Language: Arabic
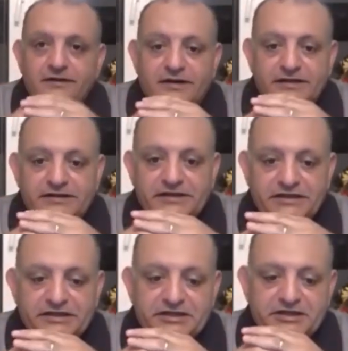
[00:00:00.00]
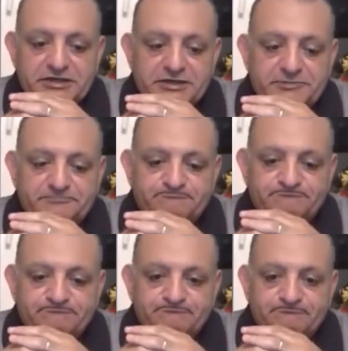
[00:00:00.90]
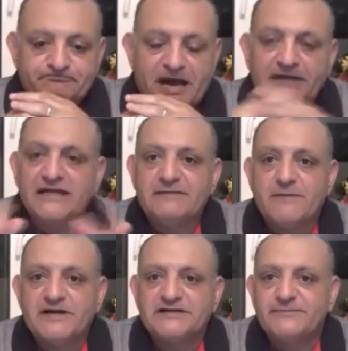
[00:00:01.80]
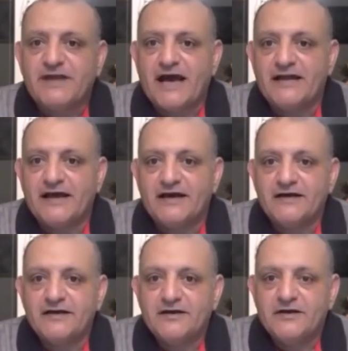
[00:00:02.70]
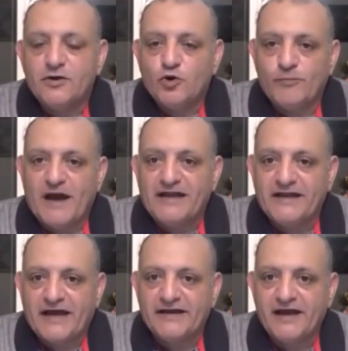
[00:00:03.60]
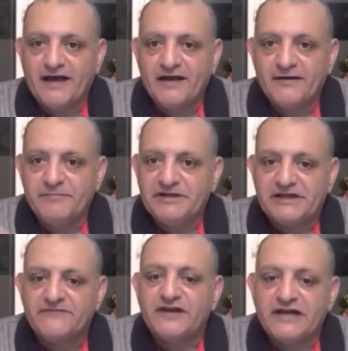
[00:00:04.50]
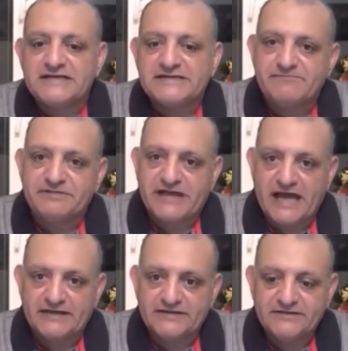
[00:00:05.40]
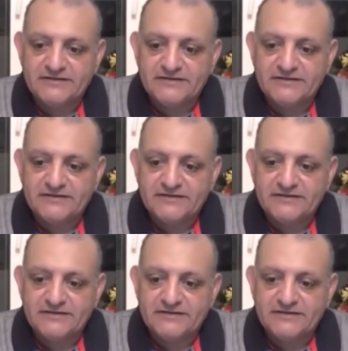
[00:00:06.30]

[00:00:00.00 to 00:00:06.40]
لأني آه، أنا لما برتب لحلقة وبعلن عنها بيتقفل الحساب بتاعي